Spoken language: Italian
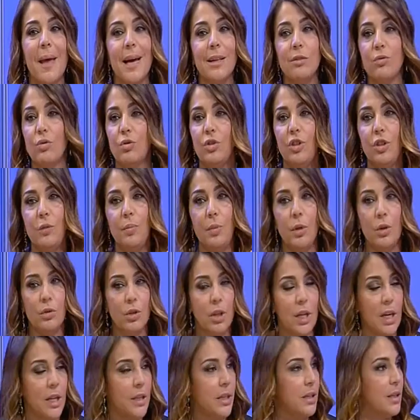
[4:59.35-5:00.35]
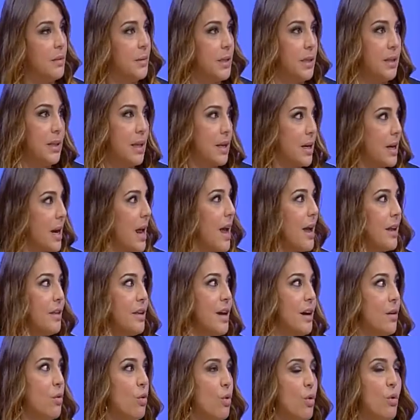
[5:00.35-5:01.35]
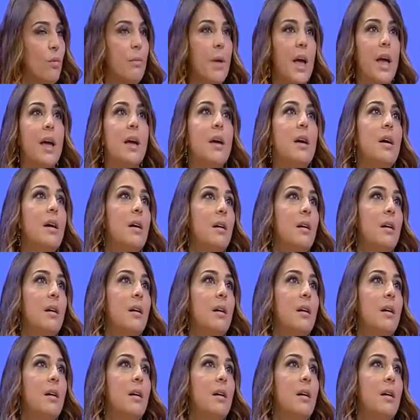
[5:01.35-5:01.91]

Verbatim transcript: piatto tipico della dieta mediterranea come